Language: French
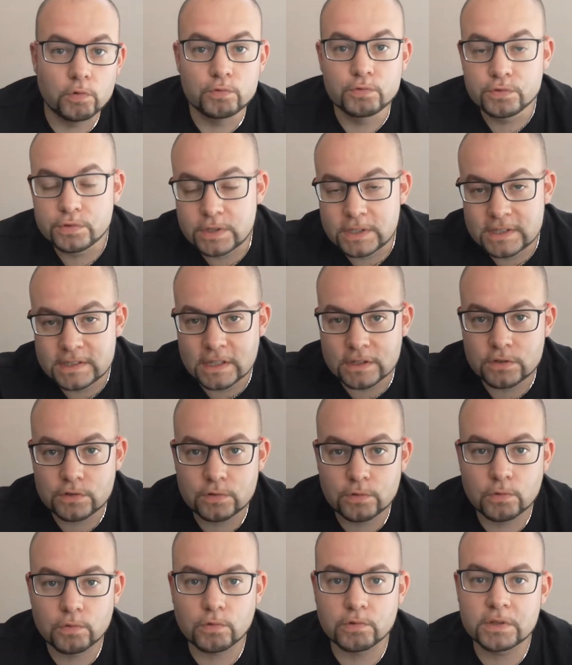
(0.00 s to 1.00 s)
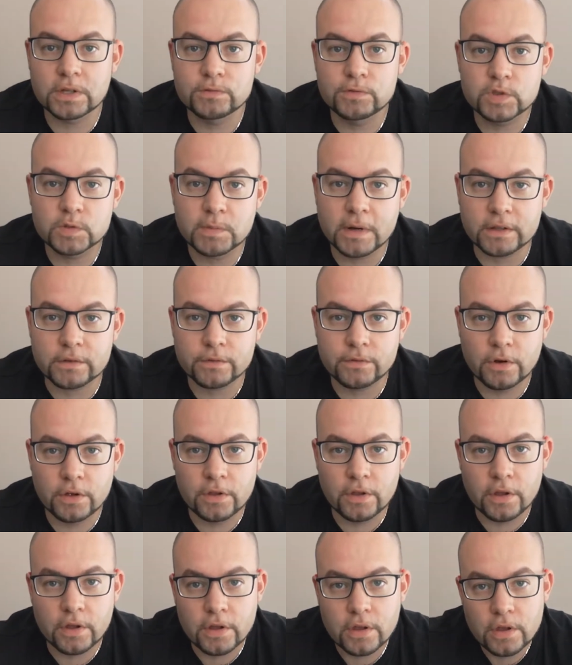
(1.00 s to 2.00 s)
l'utilisation qu'on a du
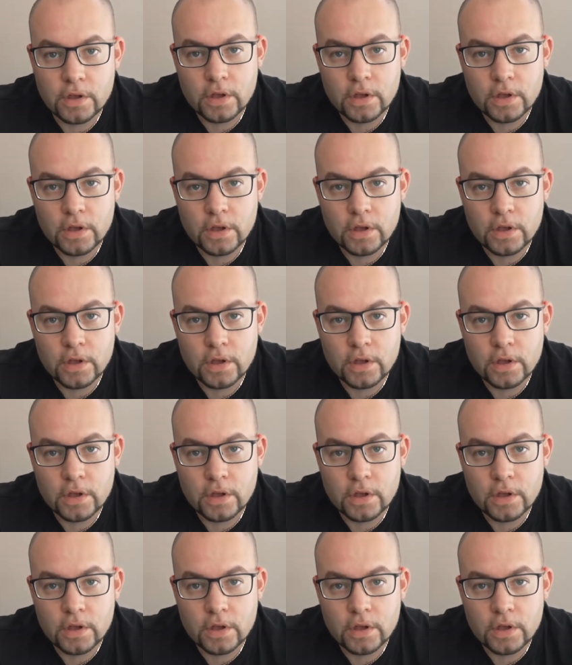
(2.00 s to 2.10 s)
smartphone,